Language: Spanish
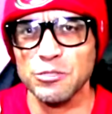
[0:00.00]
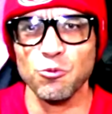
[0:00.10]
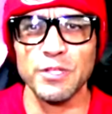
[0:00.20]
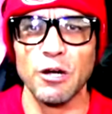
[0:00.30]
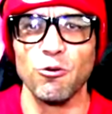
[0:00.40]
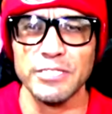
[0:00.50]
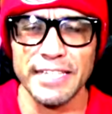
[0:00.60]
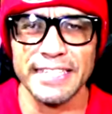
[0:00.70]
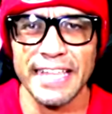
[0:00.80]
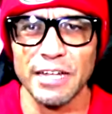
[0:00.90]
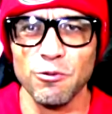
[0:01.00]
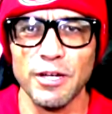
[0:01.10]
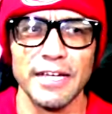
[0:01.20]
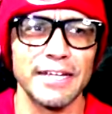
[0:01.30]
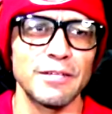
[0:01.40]
Es una cosa de nada
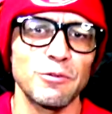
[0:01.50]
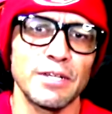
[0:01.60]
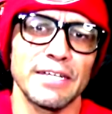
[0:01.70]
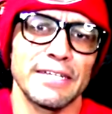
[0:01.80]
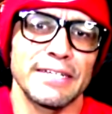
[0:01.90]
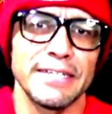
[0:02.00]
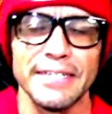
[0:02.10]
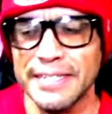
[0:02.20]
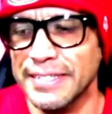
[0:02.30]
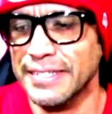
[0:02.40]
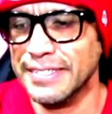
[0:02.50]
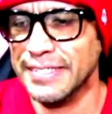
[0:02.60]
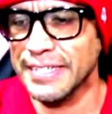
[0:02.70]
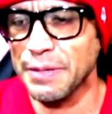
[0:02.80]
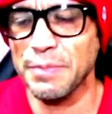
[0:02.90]
lo que, lo que eh,
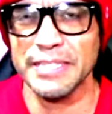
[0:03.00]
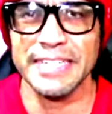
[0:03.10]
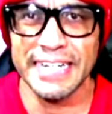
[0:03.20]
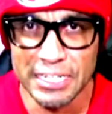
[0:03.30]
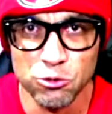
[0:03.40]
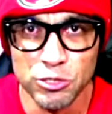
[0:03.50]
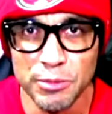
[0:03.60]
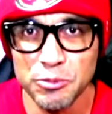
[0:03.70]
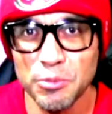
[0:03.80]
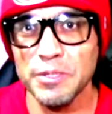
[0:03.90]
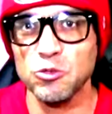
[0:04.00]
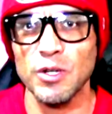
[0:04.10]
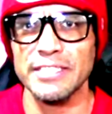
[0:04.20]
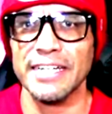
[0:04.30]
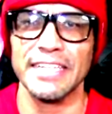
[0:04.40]
tienen que invertir en la suscripción
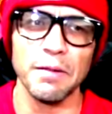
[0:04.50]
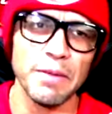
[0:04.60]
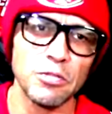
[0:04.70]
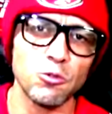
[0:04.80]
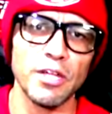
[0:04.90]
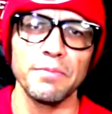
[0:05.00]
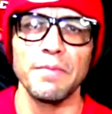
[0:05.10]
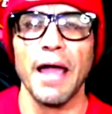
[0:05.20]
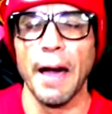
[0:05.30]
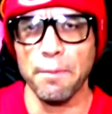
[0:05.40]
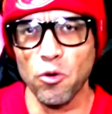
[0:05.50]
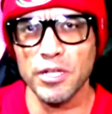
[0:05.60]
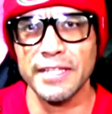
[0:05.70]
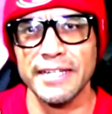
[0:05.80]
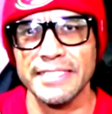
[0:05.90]
mensual a este canal. Me ayudan,
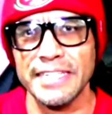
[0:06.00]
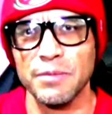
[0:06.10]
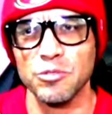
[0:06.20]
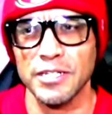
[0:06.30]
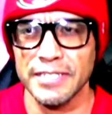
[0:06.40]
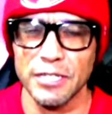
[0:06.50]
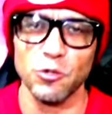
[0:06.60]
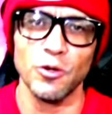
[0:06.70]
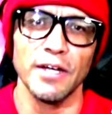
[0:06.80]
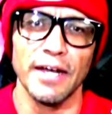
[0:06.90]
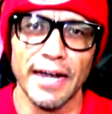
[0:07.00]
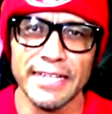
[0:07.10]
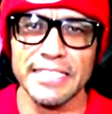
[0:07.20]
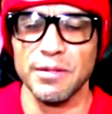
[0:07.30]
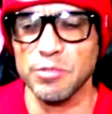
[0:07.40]
apoyan a que sigamos creciendo,
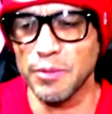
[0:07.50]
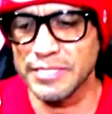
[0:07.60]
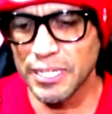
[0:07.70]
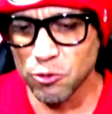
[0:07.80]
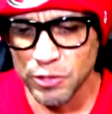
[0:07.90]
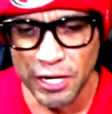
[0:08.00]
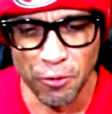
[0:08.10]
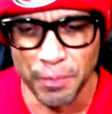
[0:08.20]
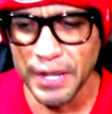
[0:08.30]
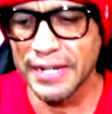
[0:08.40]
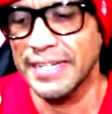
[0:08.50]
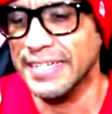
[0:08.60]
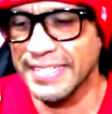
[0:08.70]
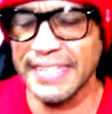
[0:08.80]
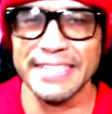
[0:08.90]
a que sigamos avanzando y a comprar
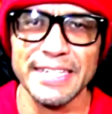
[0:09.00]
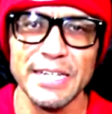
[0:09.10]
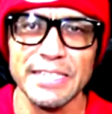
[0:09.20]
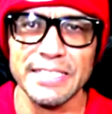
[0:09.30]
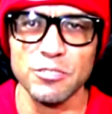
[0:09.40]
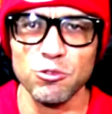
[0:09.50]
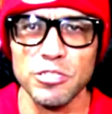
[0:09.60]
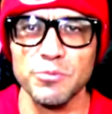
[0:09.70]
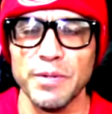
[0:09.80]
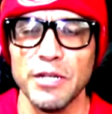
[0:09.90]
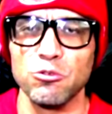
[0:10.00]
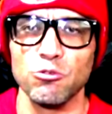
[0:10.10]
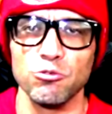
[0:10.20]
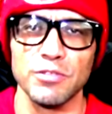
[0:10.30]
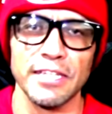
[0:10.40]
y adquirir estas cosas para
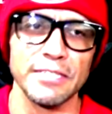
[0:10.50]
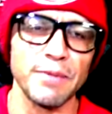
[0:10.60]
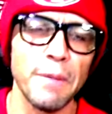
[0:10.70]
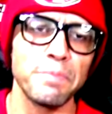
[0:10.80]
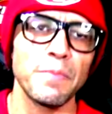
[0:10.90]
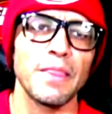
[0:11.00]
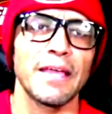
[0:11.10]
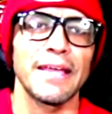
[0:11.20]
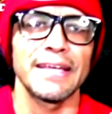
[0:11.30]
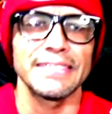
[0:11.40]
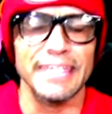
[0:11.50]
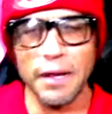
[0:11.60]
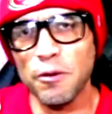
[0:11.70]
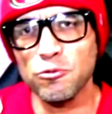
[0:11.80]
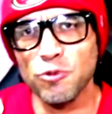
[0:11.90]
todos ustedes, ¿va? Se
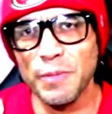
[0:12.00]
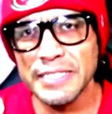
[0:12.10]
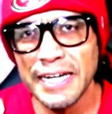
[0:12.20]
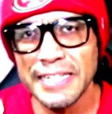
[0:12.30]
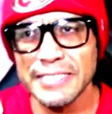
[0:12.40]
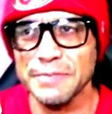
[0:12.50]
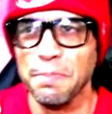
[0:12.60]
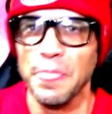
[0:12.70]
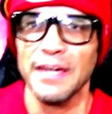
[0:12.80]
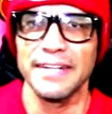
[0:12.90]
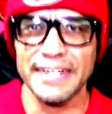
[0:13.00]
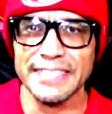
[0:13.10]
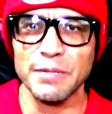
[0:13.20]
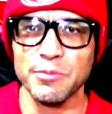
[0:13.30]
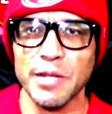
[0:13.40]
acabaron los comerciales,
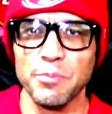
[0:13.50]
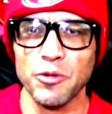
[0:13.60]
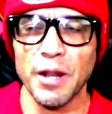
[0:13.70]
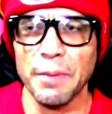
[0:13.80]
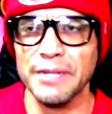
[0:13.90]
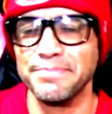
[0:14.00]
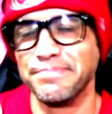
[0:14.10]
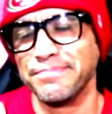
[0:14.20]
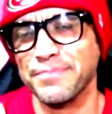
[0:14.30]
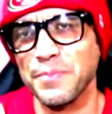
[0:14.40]
regresamos al programa.